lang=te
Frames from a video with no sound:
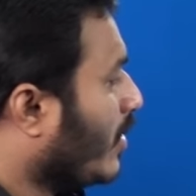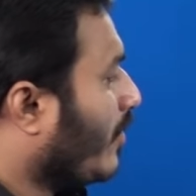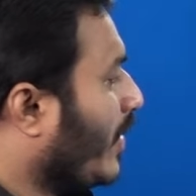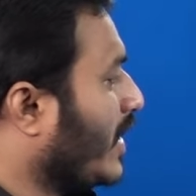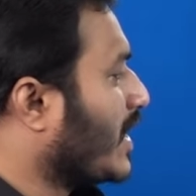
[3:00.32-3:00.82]

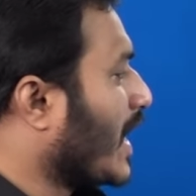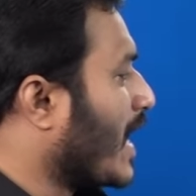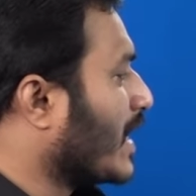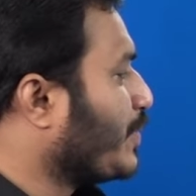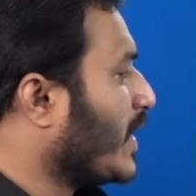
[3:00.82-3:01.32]
వైఎస్ఆర్
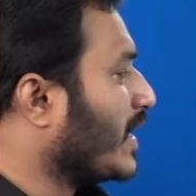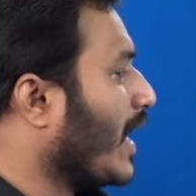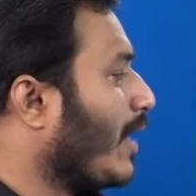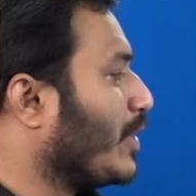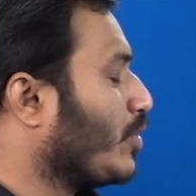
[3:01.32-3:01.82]
కాంగ్రెస్ పార్టీకి
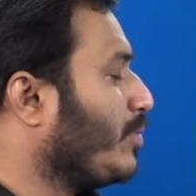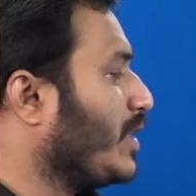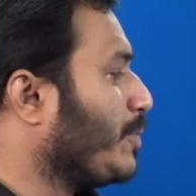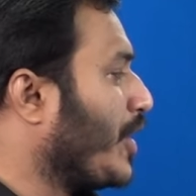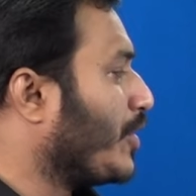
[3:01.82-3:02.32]
నలభై తొమ్మిది
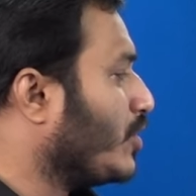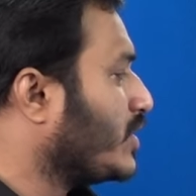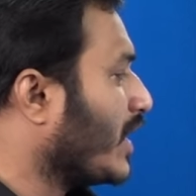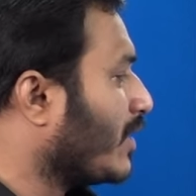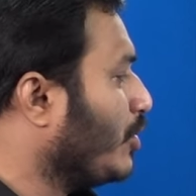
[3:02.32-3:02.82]
పాయింట్ రెండు
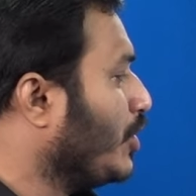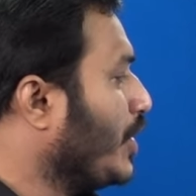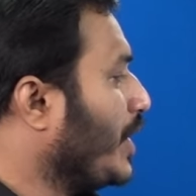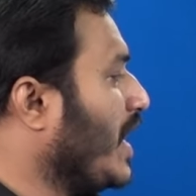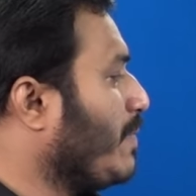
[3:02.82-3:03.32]
శాతము
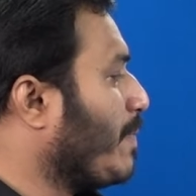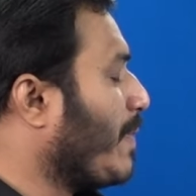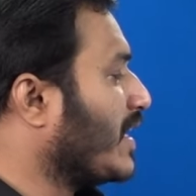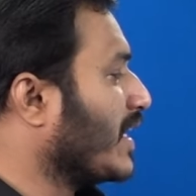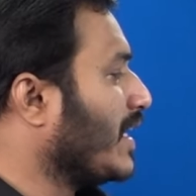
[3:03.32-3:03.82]
టీడీపీ
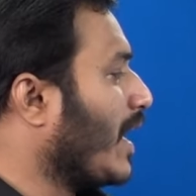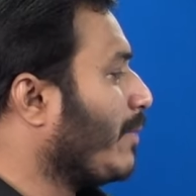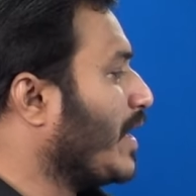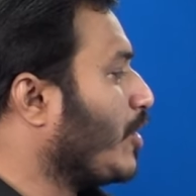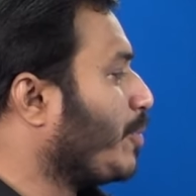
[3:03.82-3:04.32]
పార్టీకి
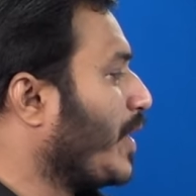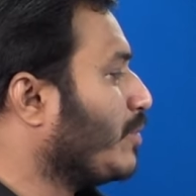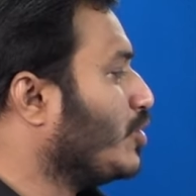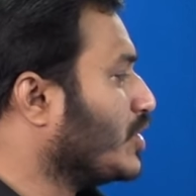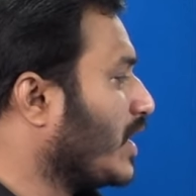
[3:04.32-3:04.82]
నలభై ఆరు పాయింట్
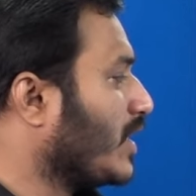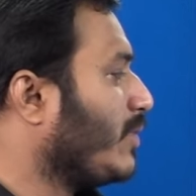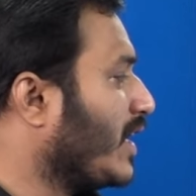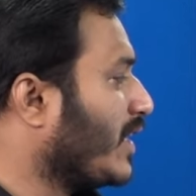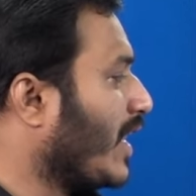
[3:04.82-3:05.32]
మూడు శాతం
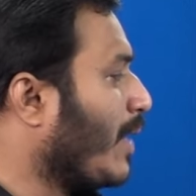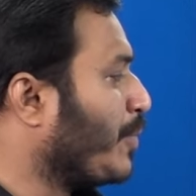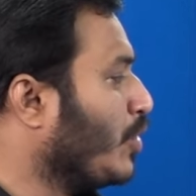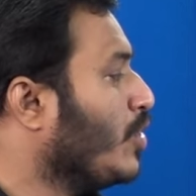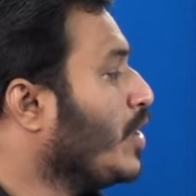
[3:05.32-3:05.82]
అంటే
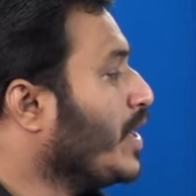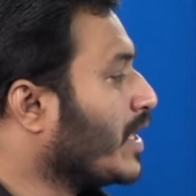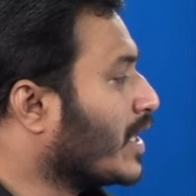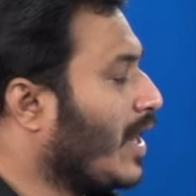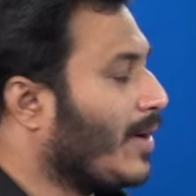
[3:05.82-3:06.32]
దాదాపు
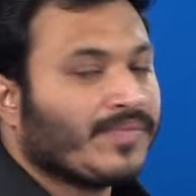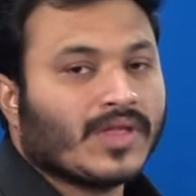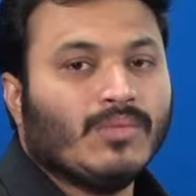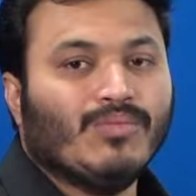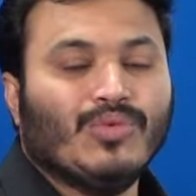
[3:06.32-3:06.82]
ఇంకా
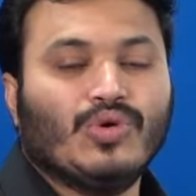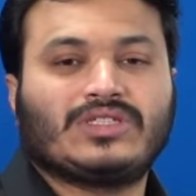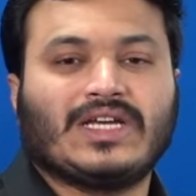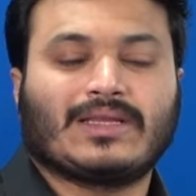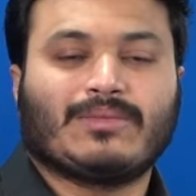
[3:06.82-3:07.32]
మూడు
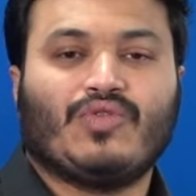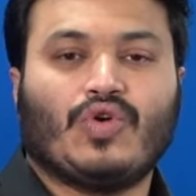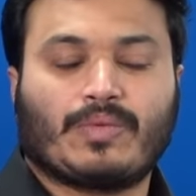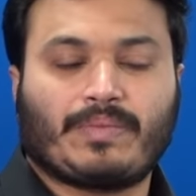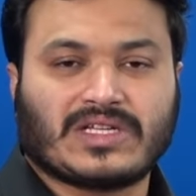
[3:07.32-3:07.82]
శాతం
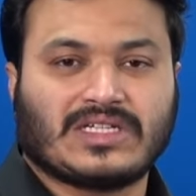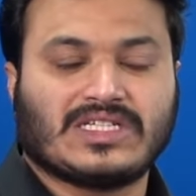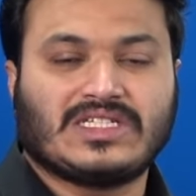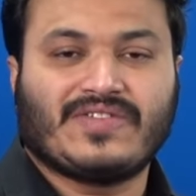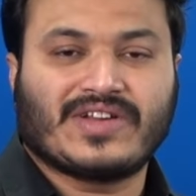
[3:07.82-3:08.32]
ఓట్
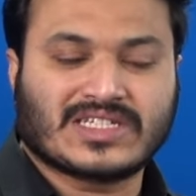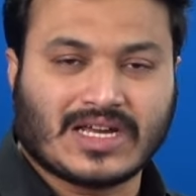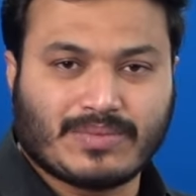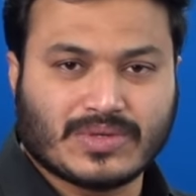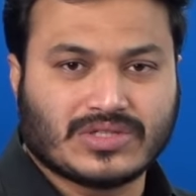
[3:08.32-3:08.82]
పర్సంటేజ్ డిఫరెన్స్
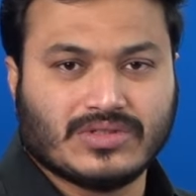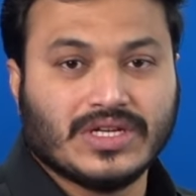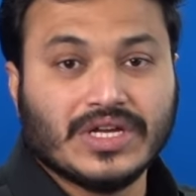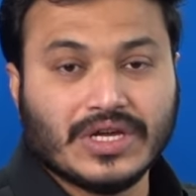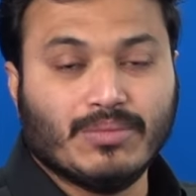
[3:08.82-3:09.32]
కనిపిస్తుంది
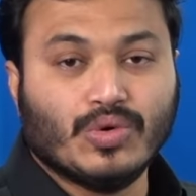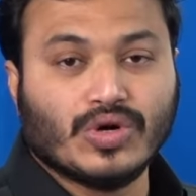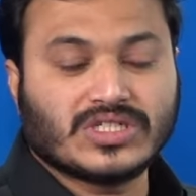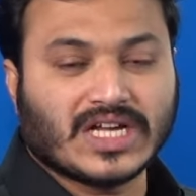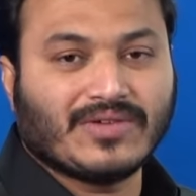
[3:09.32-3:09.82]
ఈ
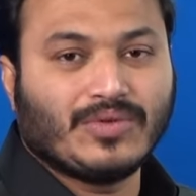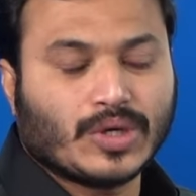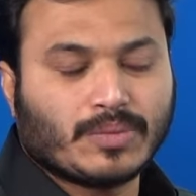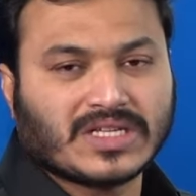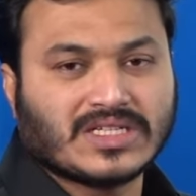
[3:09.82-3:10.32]
మూడు శాతం
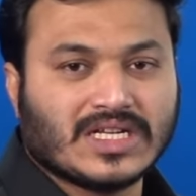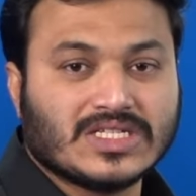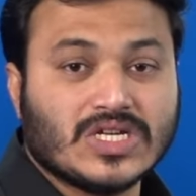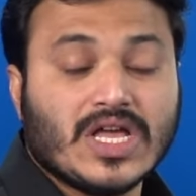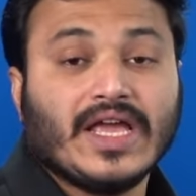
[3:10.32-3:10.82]
ఓట్
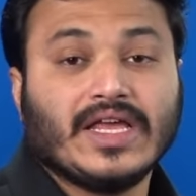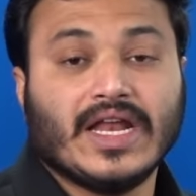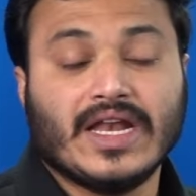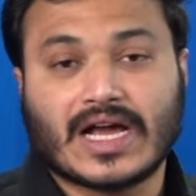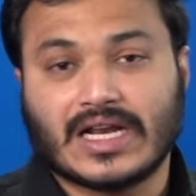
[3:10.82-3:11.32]
పర్సంటేజ్
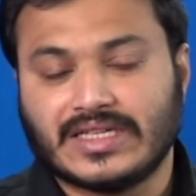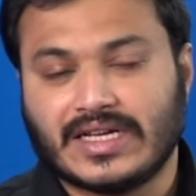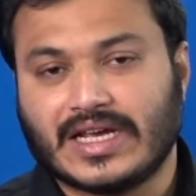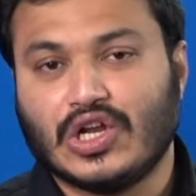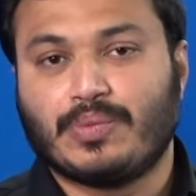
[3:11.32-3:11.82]
ఎన్నికలు
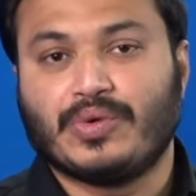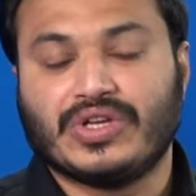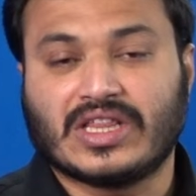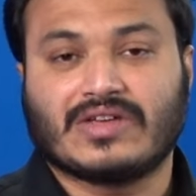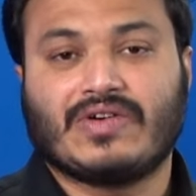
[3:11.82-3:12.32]
జరిగేలోపు
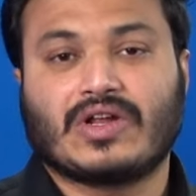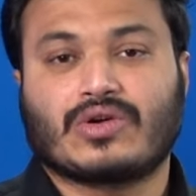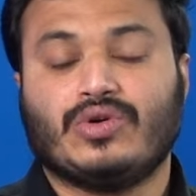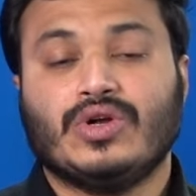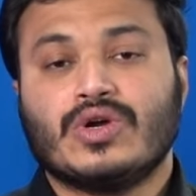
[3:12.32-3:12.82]

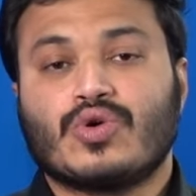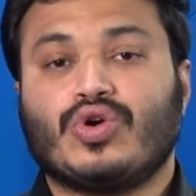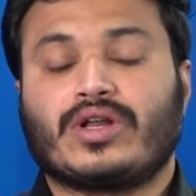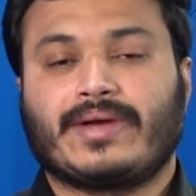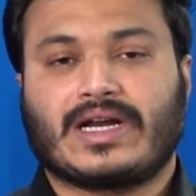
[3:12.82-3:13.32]
ఎంతవరకు
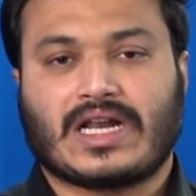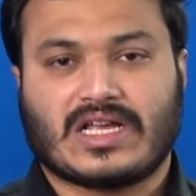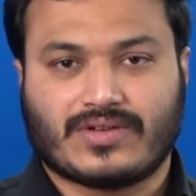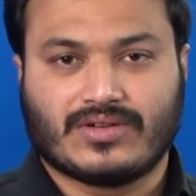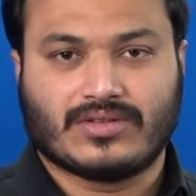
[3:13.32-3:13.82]
కూటమికి
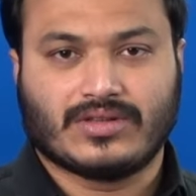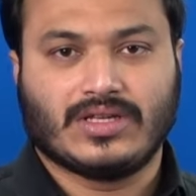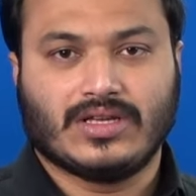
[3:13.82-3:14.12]
ట్రాన్స్ఫర్ అవుతుంది